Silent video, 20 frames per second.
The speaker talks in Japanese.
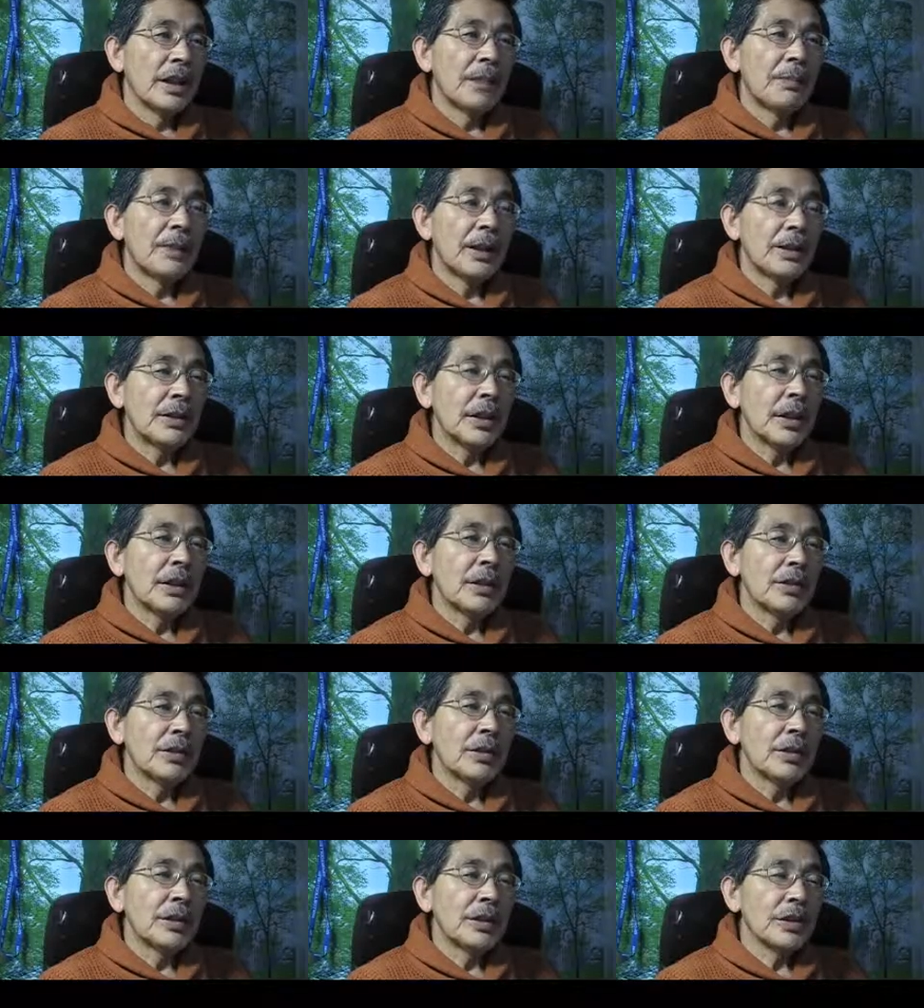一般的に
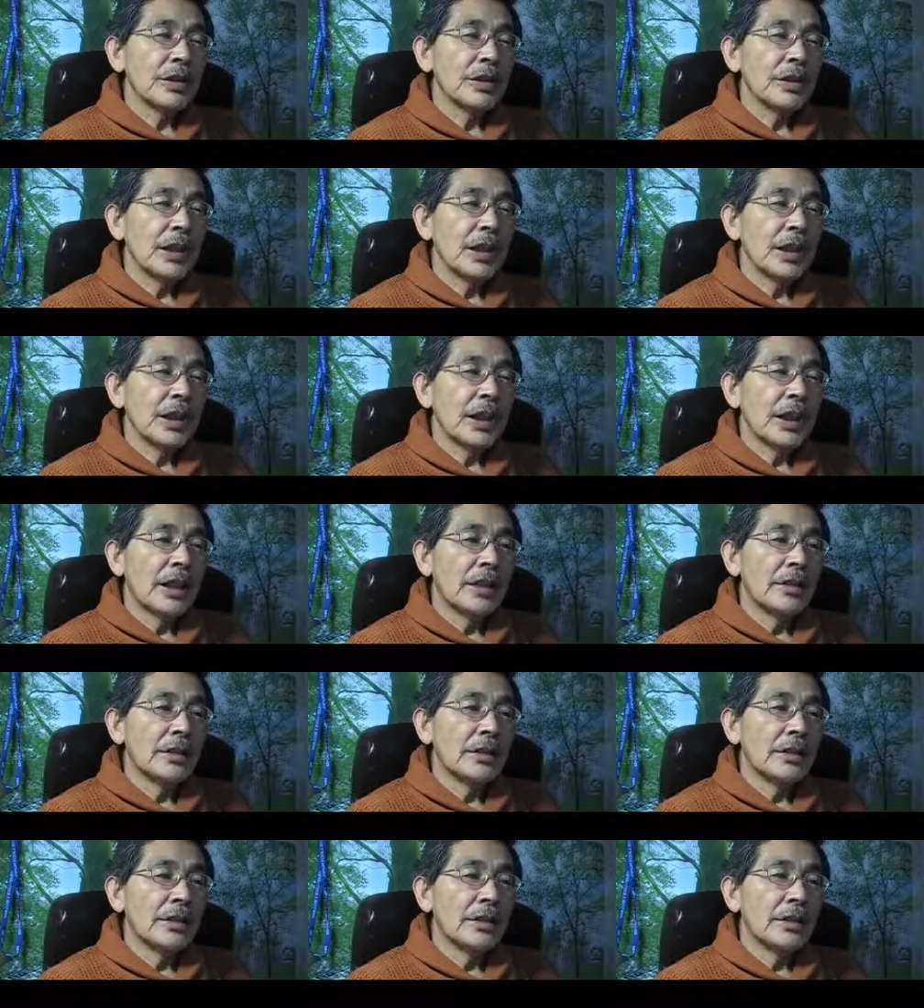言うとですね、
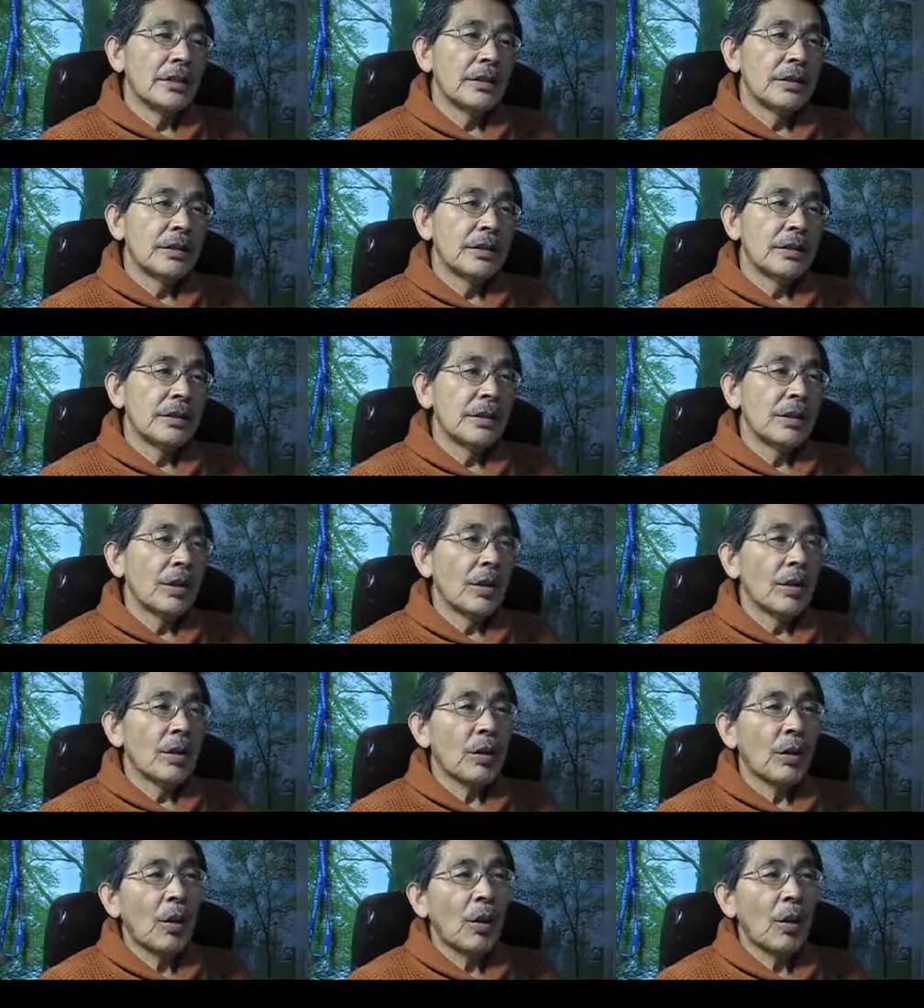あの、